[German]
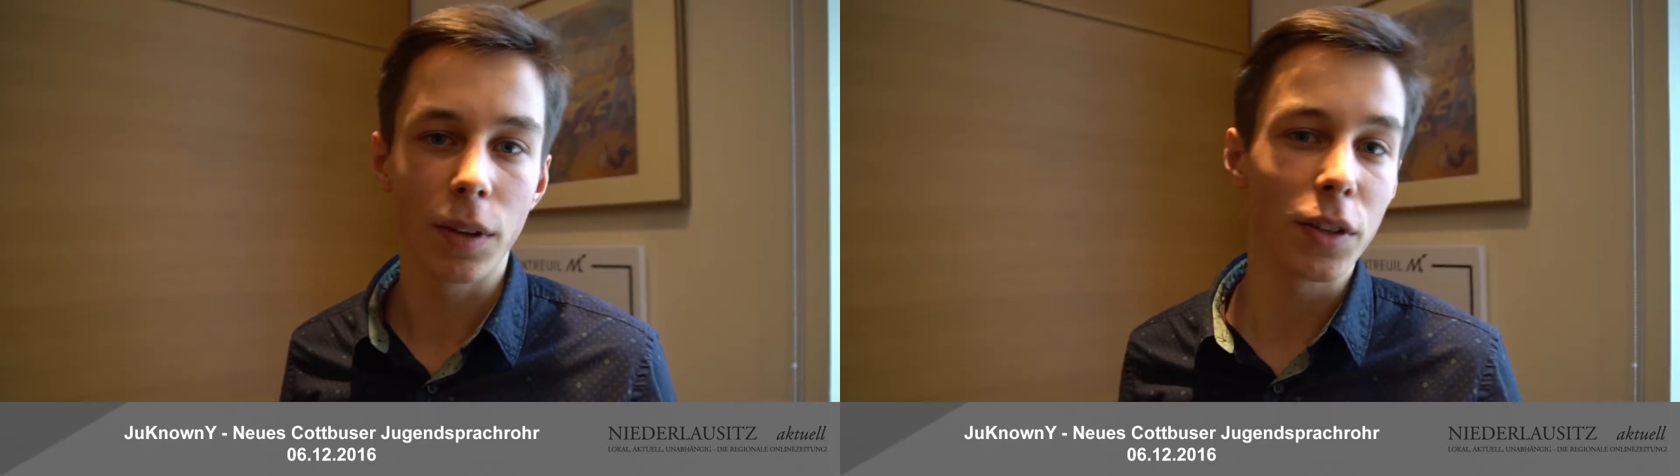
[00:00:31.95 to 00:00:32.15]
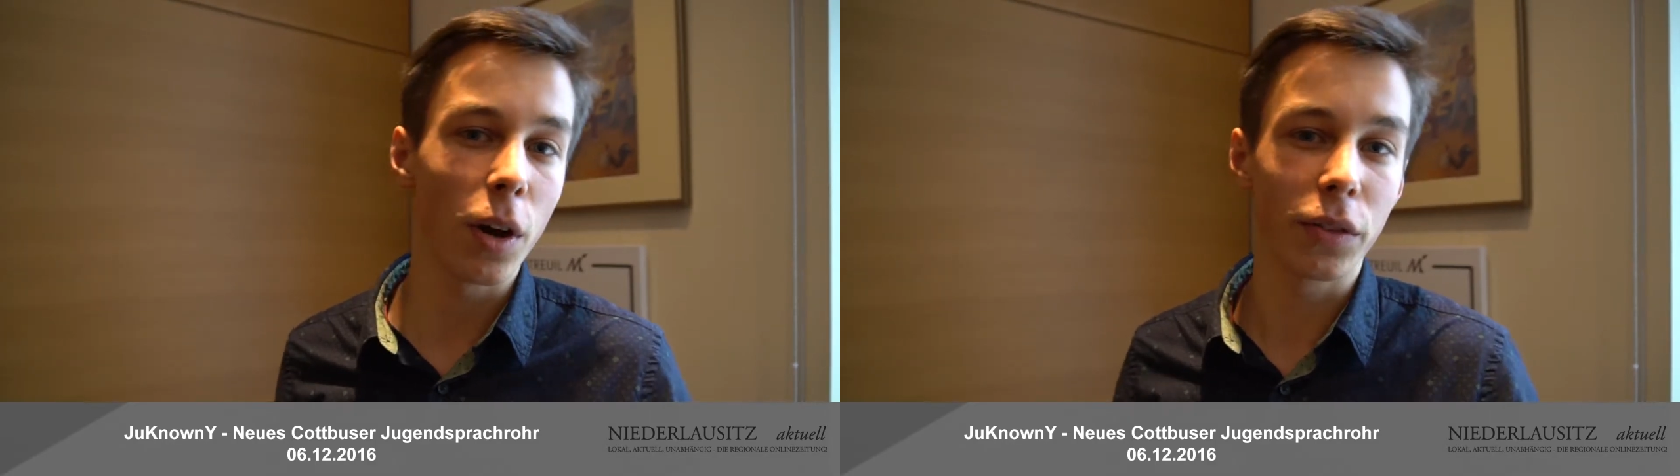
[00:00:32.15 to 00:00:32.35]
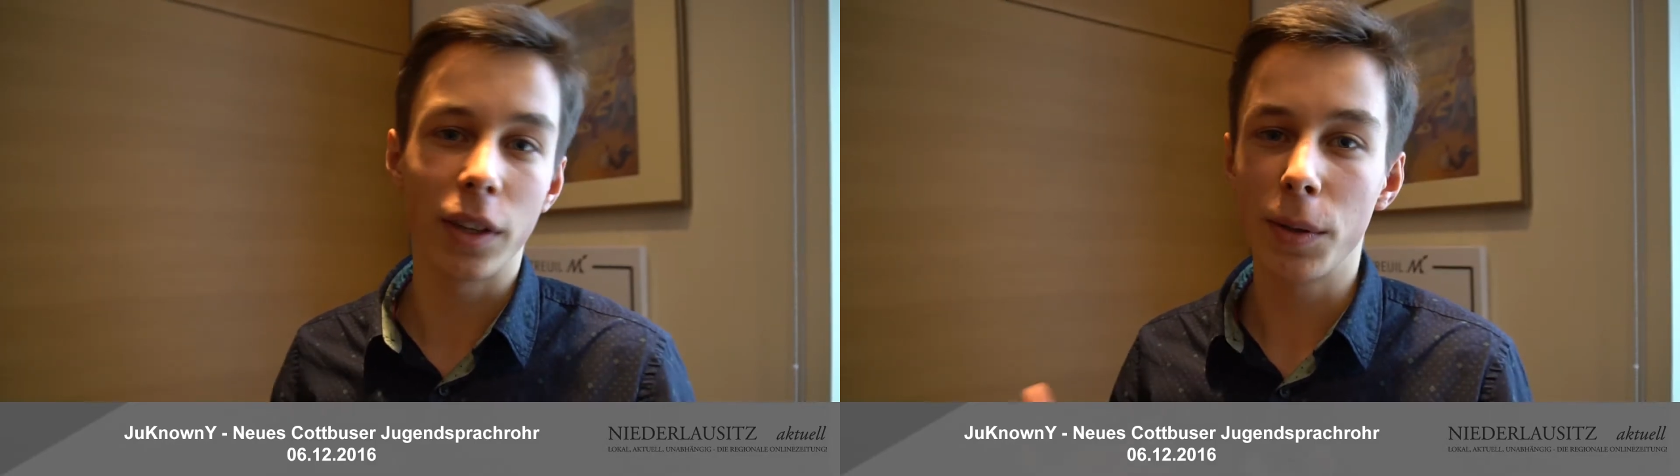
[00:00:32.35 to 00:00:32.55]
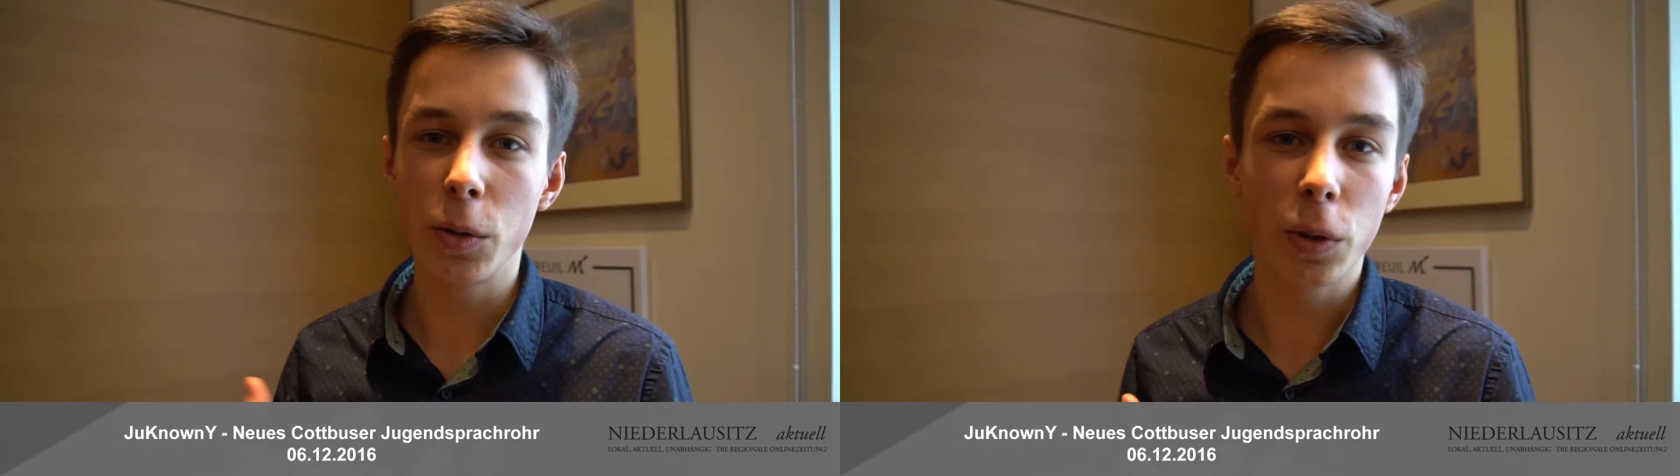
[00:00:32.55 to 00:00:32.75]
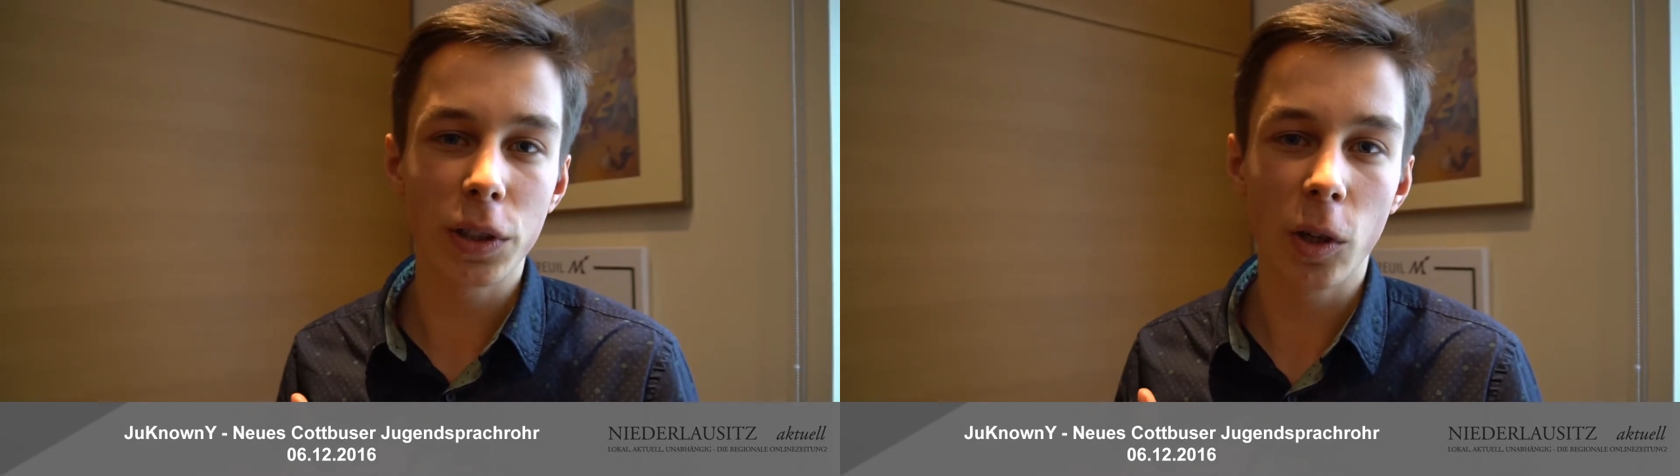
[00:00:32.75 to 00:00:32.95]
weil wir auch selber
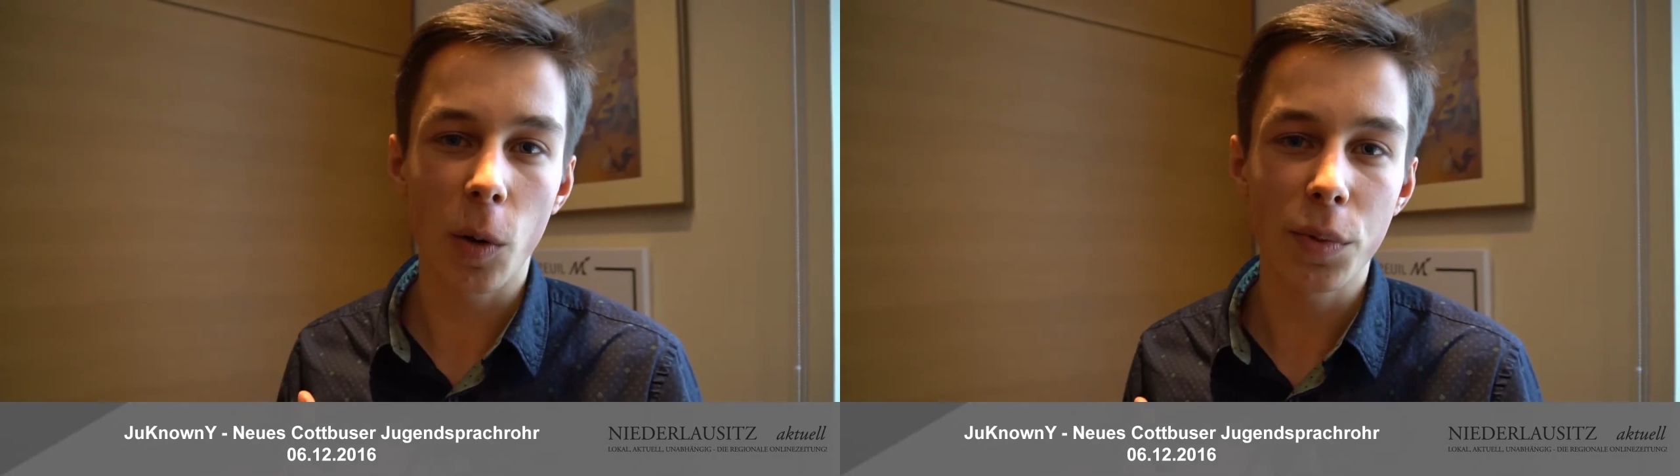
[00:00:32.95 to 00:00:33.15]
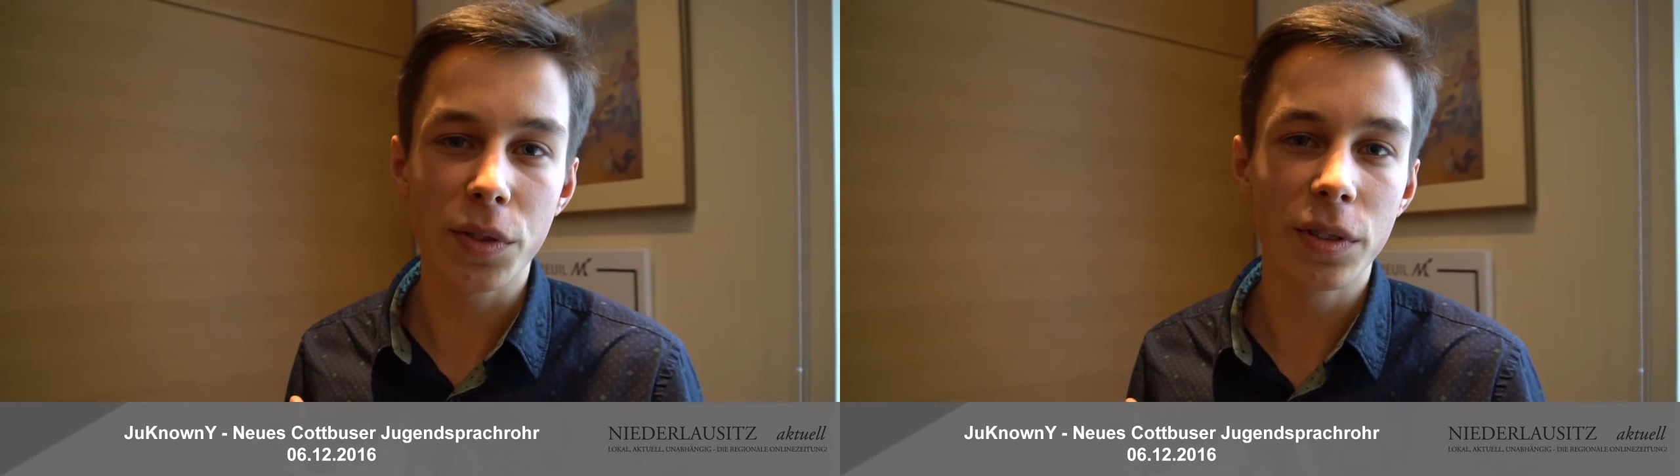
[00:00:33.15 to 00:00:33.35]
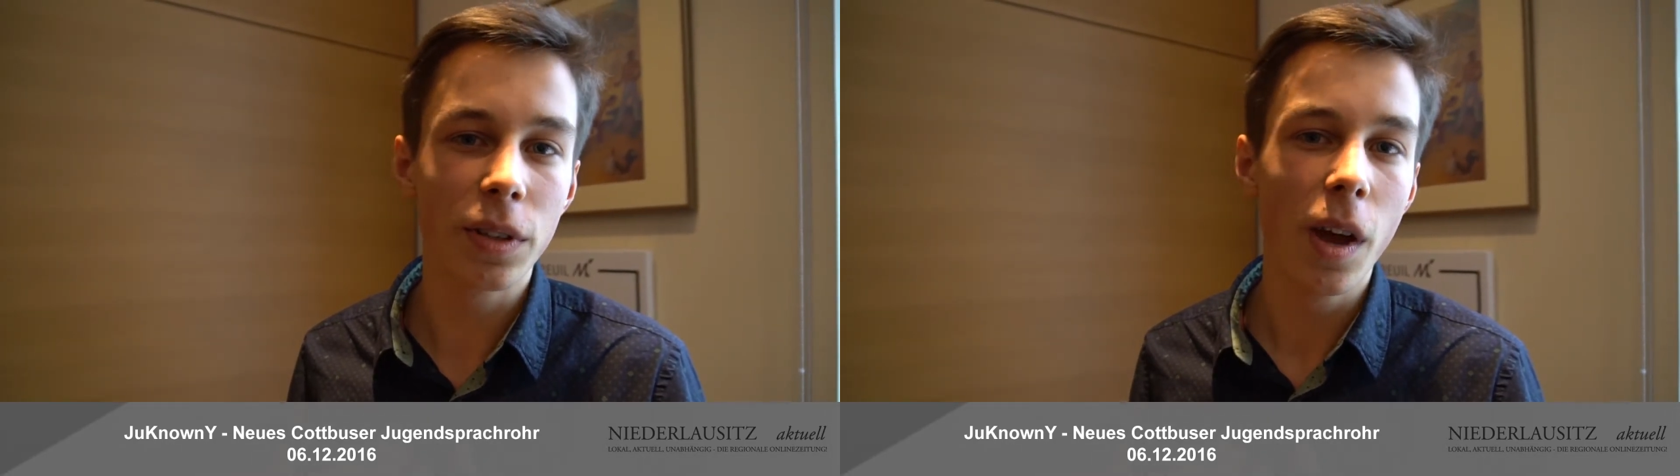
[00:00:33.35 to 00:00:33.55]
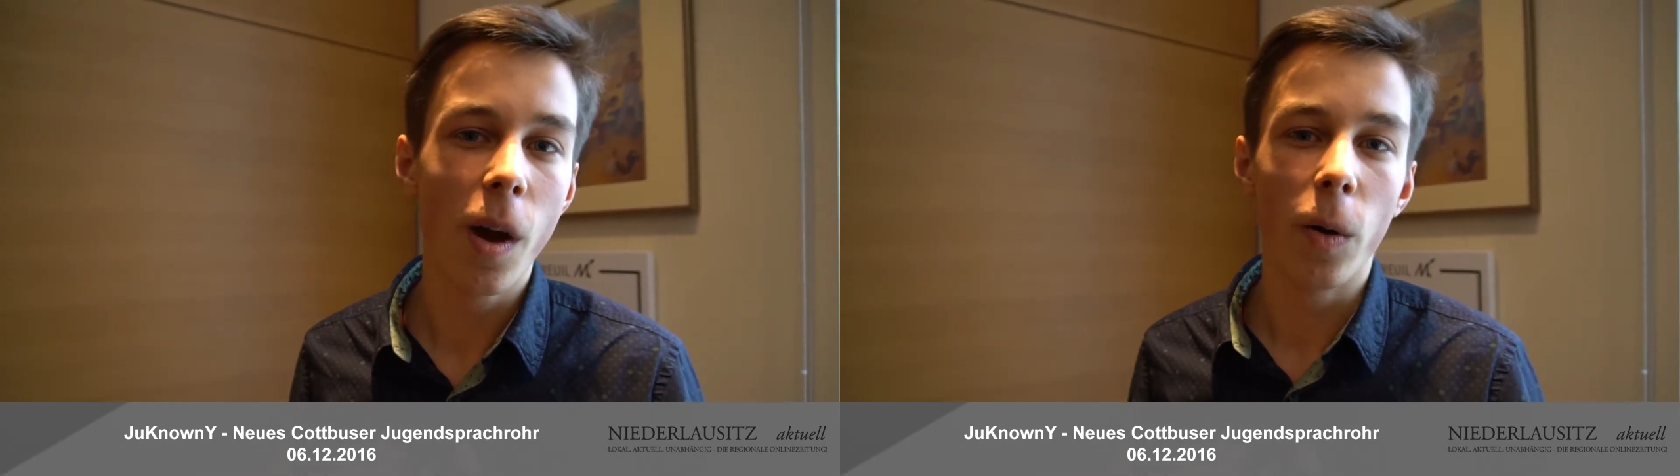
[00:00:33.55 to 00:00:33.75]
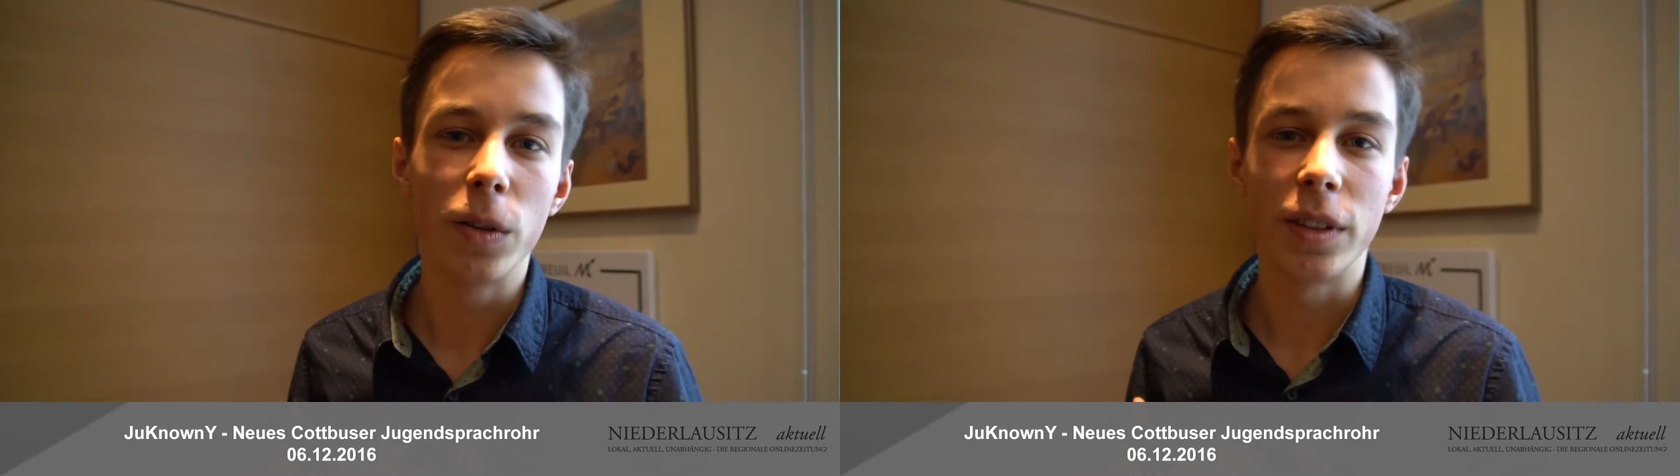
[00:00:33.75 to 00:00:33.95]
Jugendliche in Cottbus sind
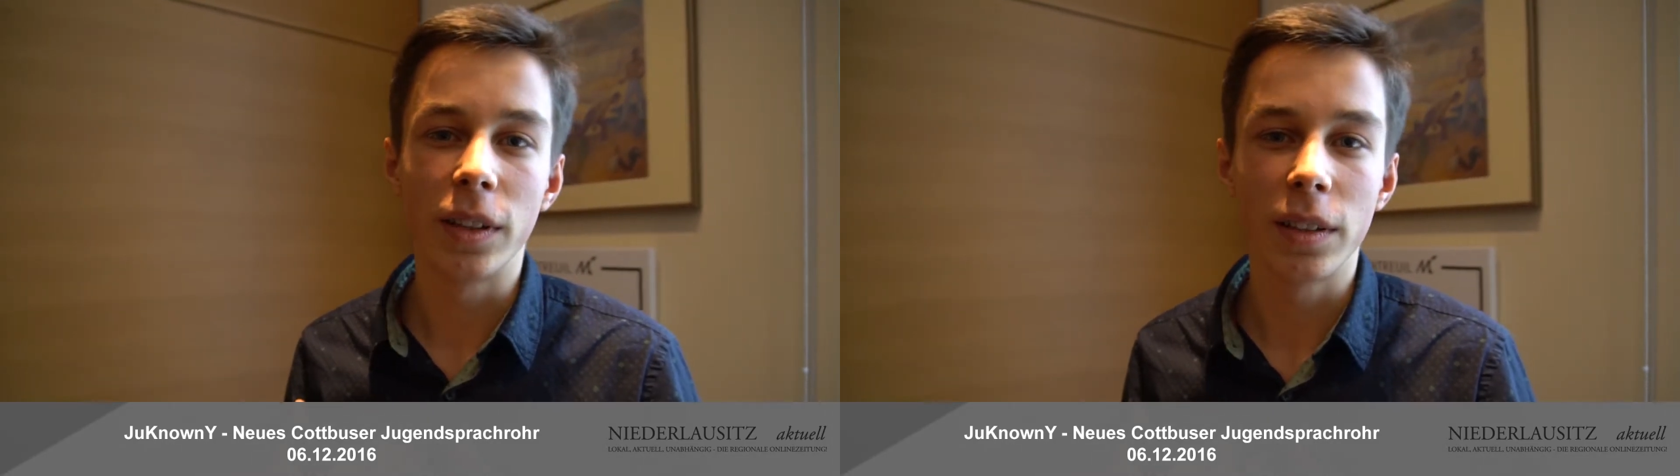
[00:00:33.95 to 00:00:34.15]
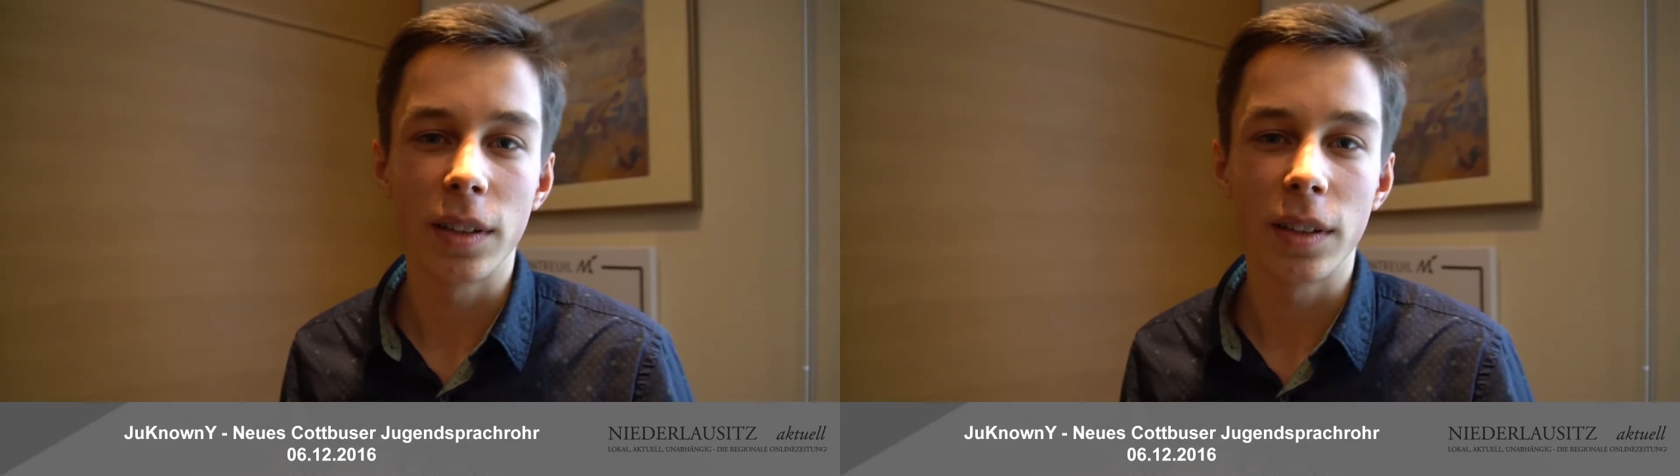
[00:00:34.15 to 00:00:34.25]
und ich denke,